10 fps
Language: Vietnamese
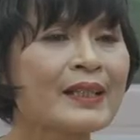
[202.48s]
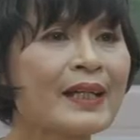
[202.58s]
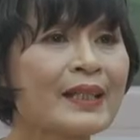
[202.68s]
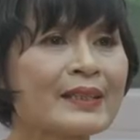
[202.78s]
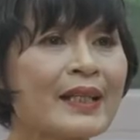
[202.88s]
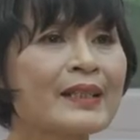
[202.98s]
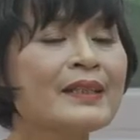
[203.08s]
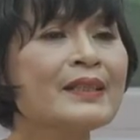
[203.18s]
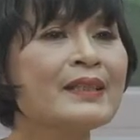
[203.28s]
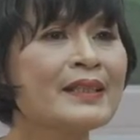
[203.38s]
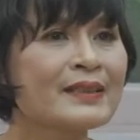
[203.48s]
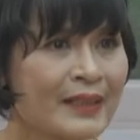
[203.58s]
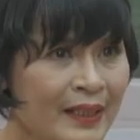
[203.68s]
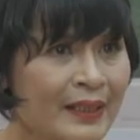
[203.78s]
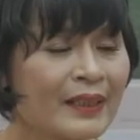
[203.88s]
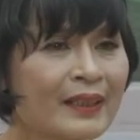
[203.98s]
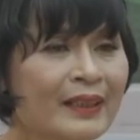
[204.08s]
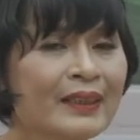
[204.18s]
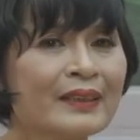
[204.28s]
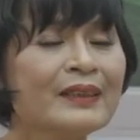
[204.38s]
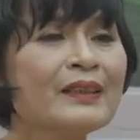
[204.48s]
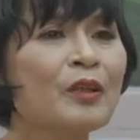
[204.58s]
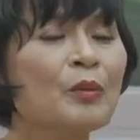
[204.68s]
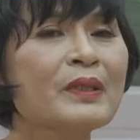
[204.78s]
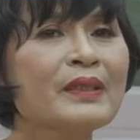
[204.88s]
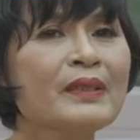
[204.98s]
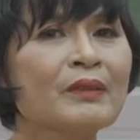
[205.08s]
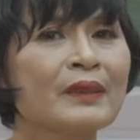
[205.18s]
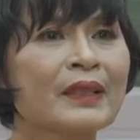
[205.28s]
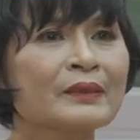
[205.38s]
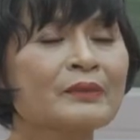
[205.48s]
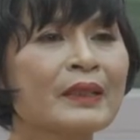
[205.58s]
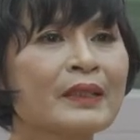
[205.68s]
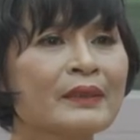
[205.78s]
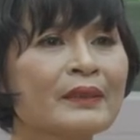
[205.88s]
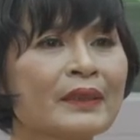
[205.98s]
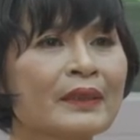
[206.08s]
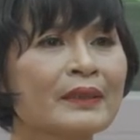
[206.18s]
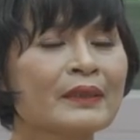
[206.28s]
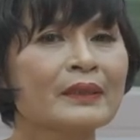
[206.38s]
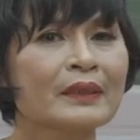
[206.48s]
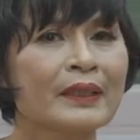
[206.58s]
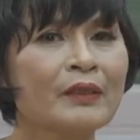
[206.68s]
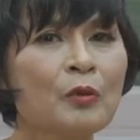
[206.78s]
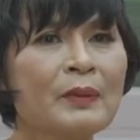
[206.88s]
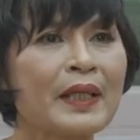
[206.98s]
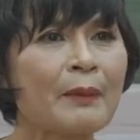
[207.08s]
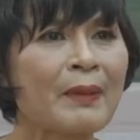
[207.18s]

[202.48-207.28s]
hai là dạng etin ester. Thế thì có một cái điều là chúng ta thấy là cái omega